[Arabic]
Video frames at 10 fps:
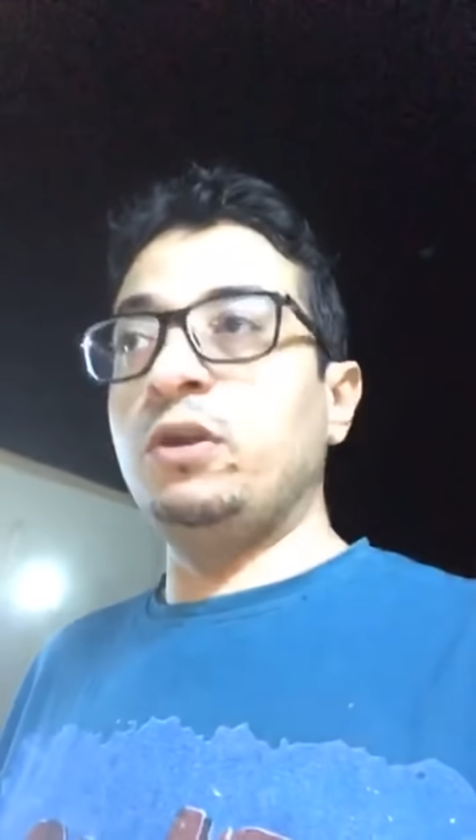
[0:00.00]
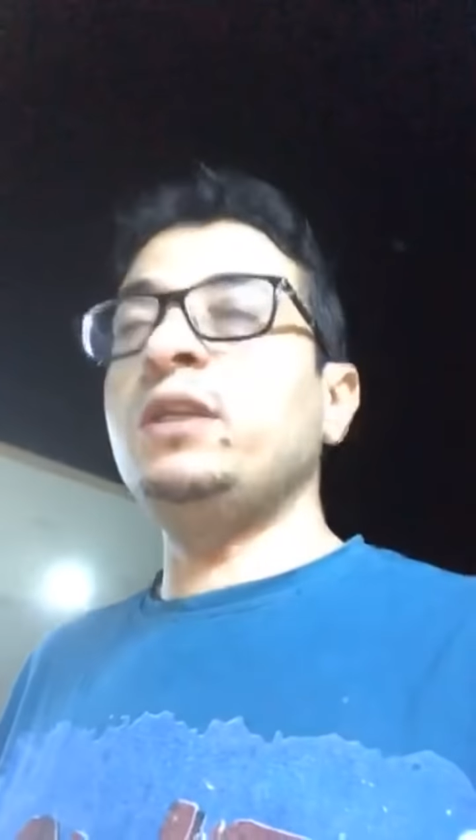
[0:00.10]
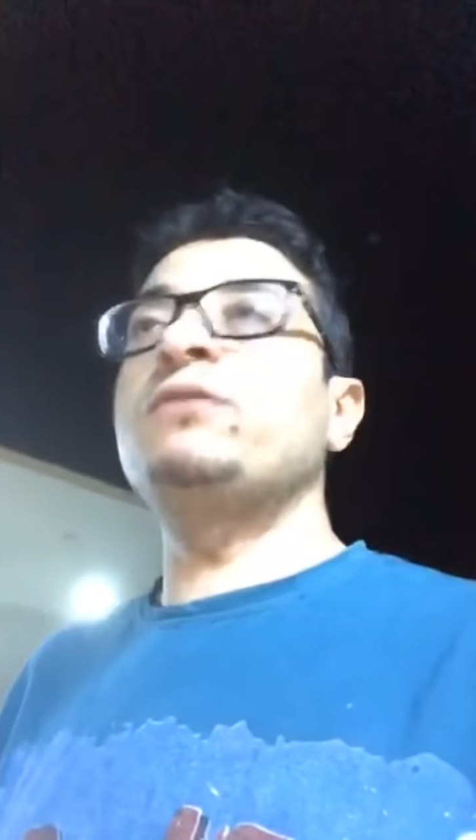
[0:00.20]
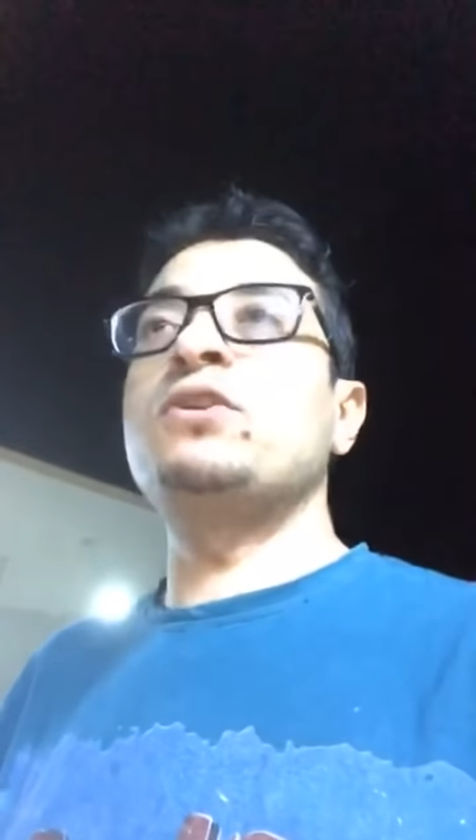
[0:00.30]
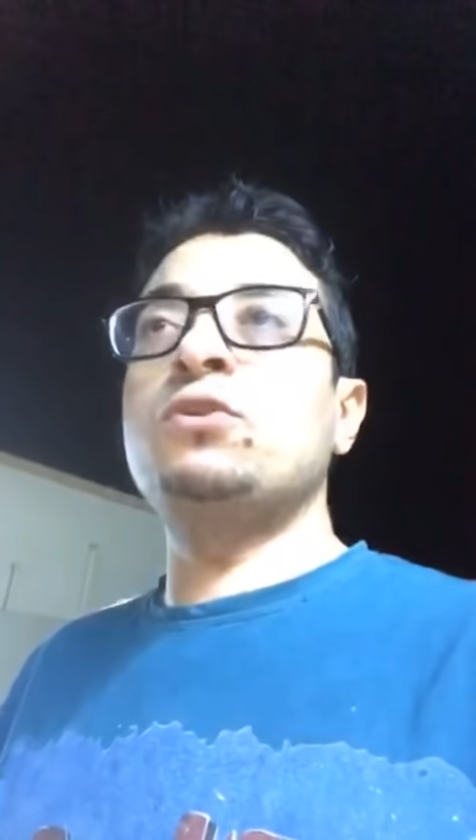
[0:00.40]

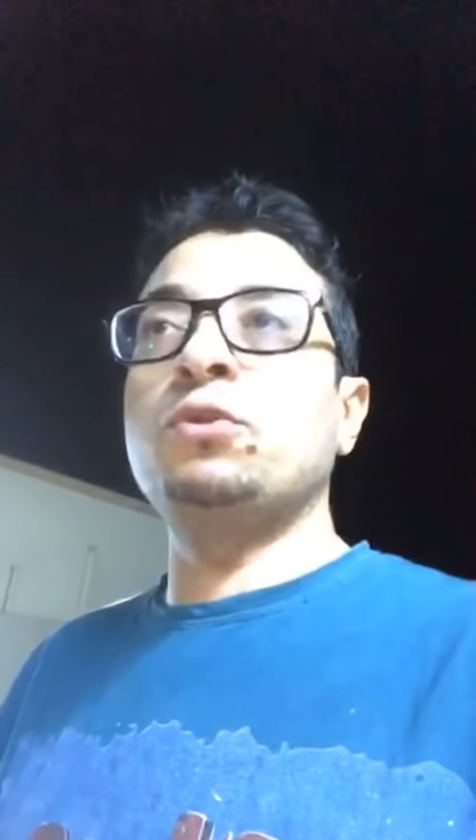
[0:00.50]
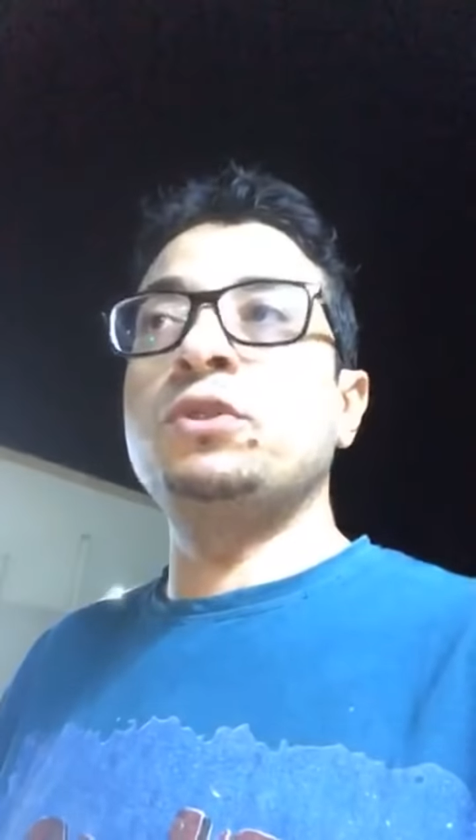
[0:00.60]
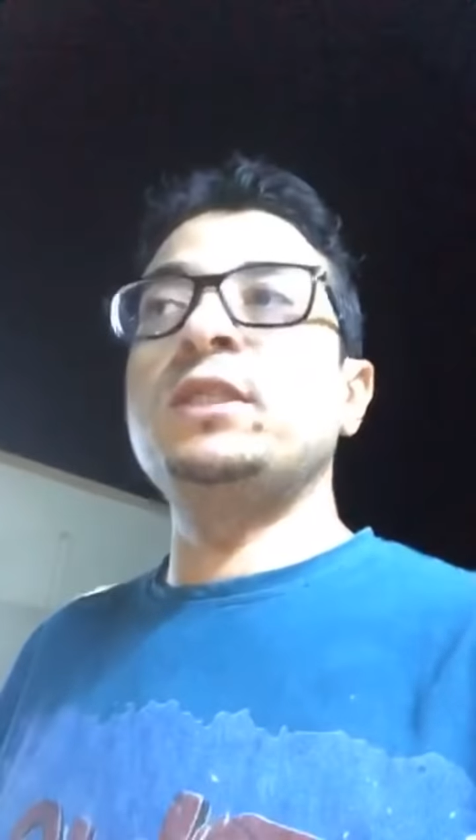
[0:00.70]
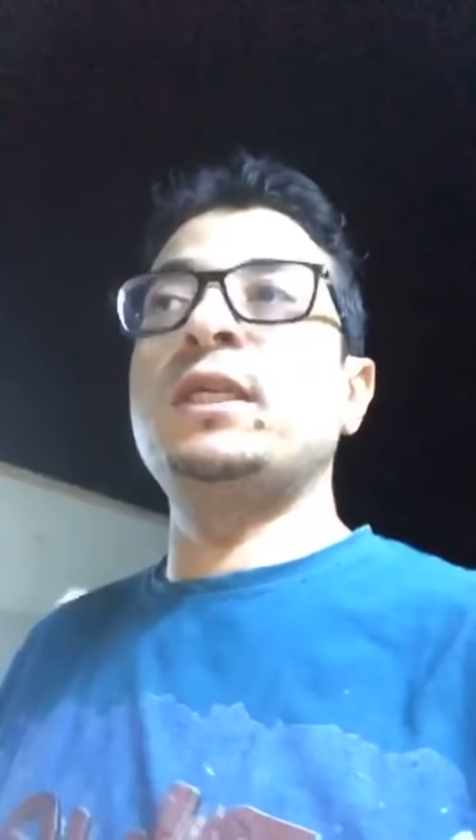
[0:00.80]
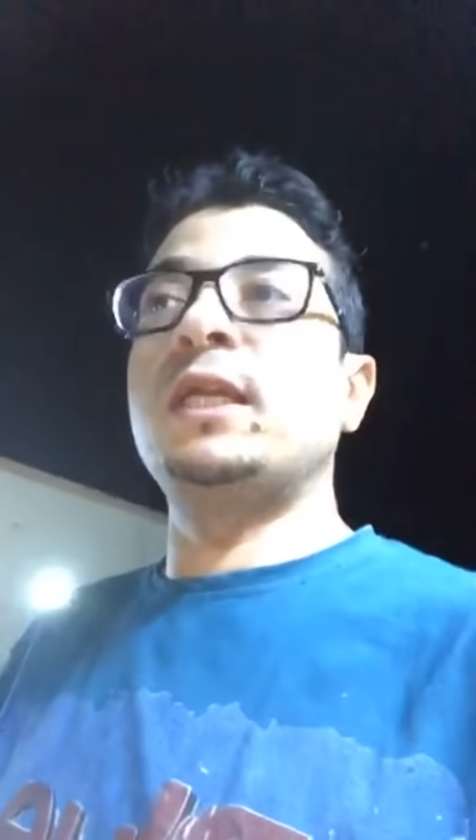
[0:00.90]
إحنا في
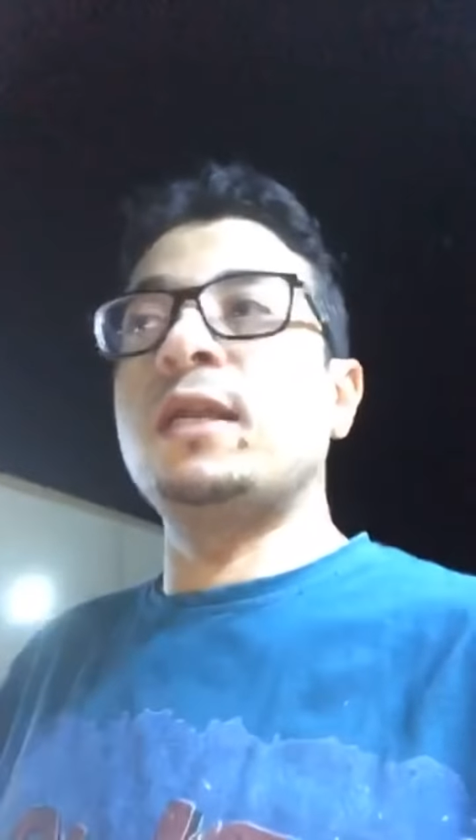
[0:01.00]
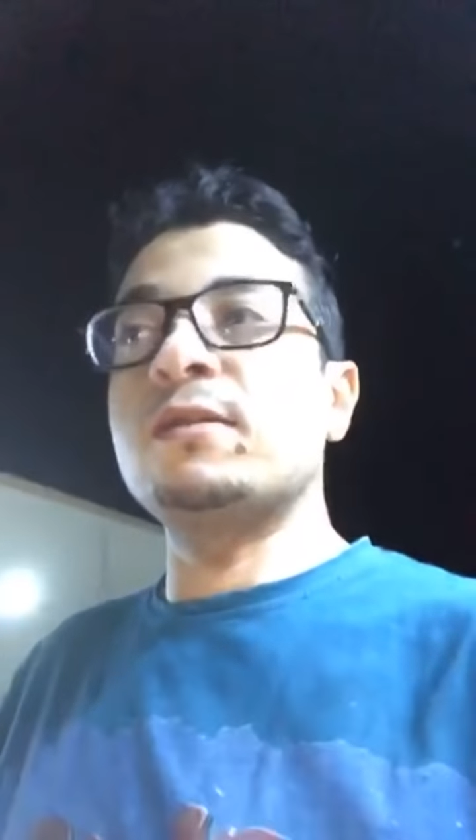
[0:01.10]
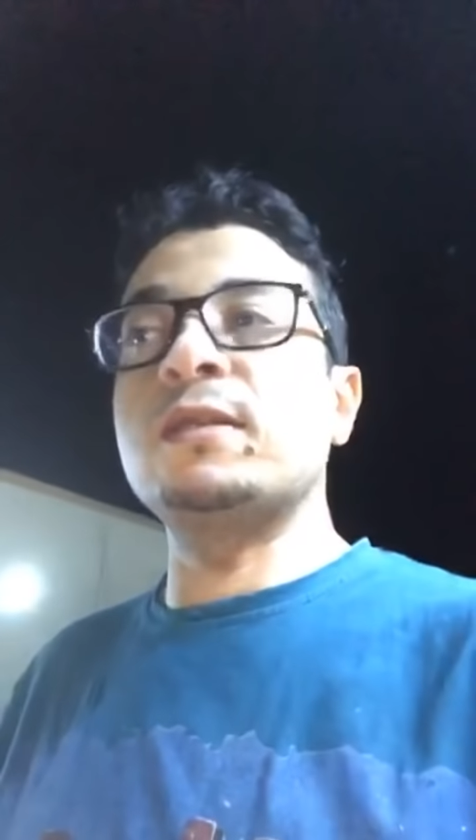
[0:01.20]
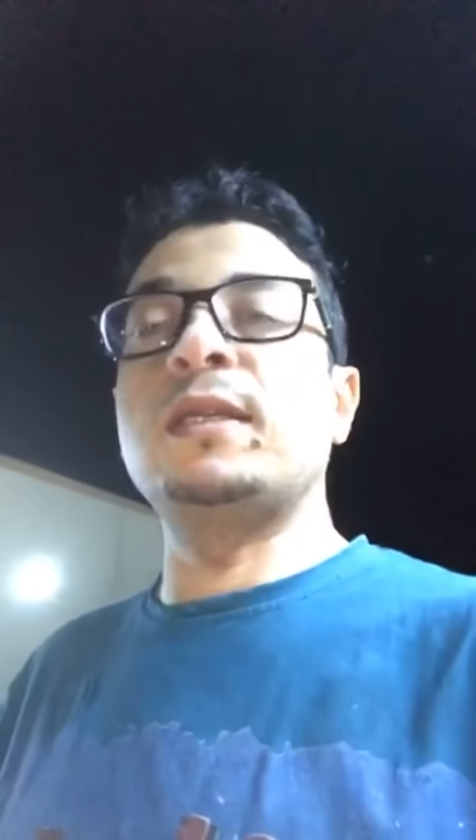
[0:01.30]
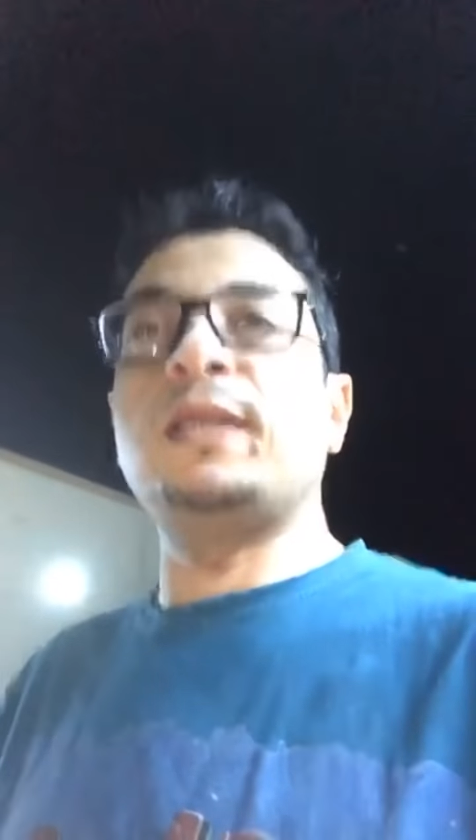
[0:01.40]
السعودية
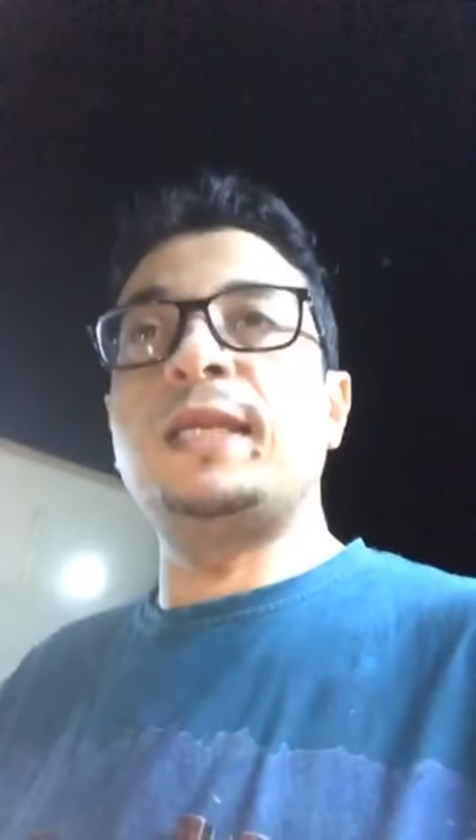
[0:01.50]
نصل